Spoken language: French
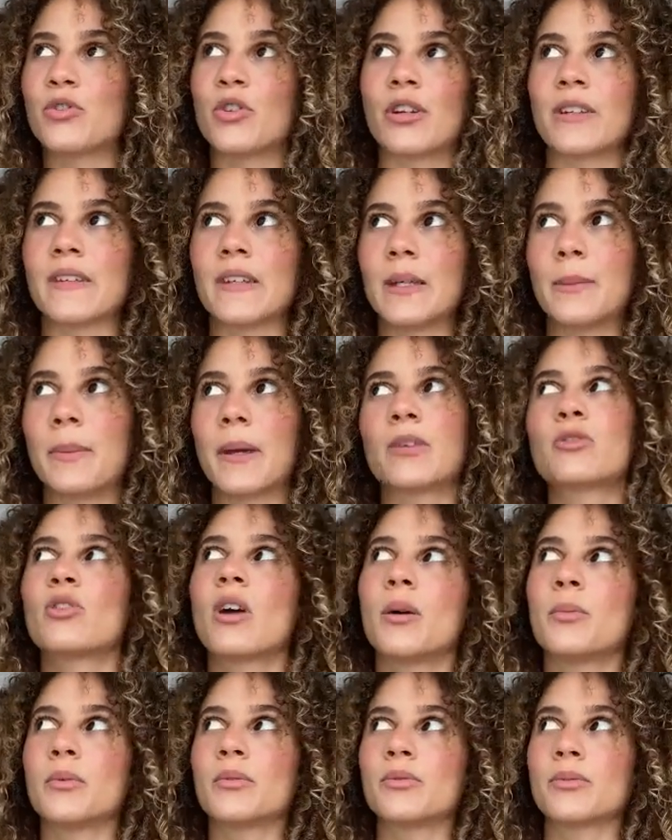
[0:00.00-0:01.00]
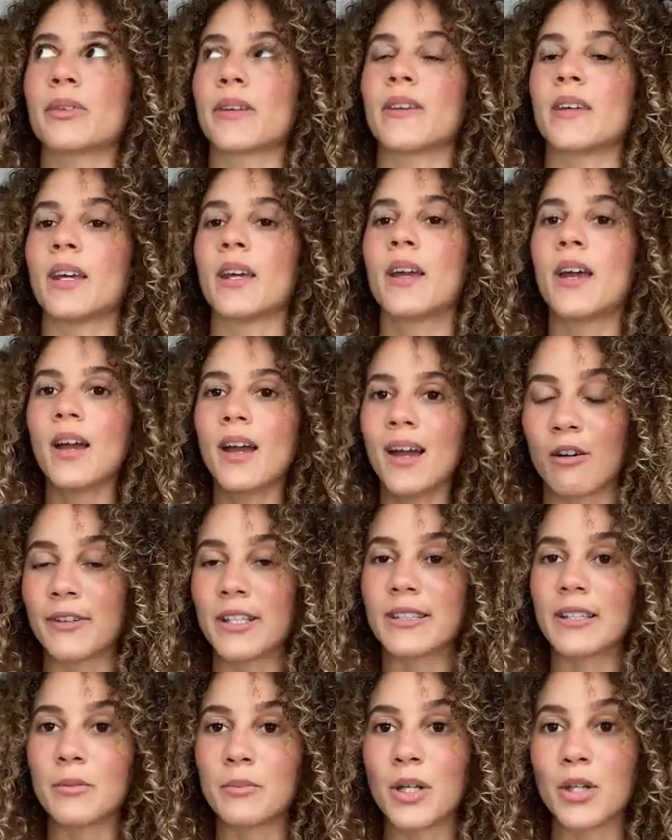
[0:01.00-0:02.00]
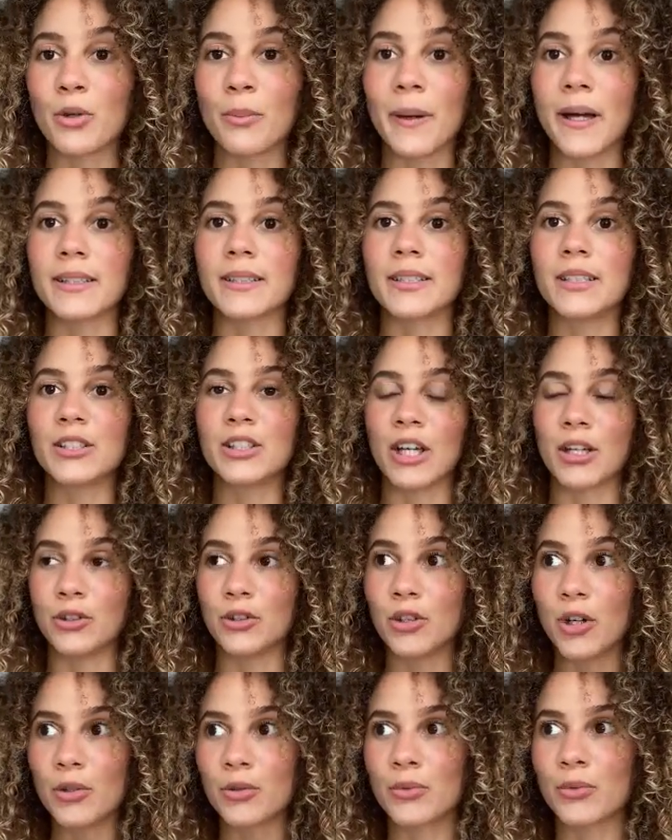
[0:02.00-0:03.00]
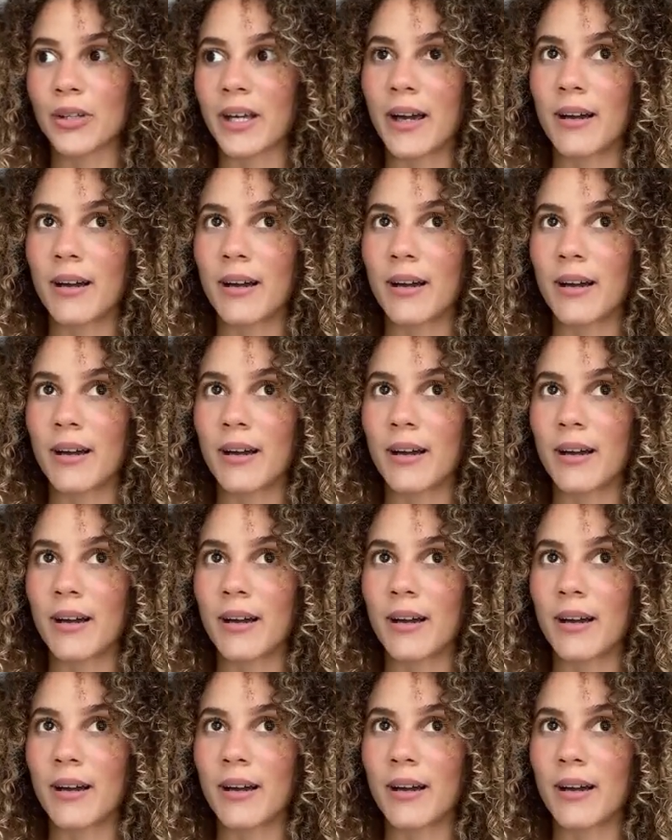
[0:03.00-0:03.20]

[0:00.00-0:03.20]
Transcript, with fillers: genre c'est hyper dur à prononcer. En fait, c'est une make-up artiste, j'adore son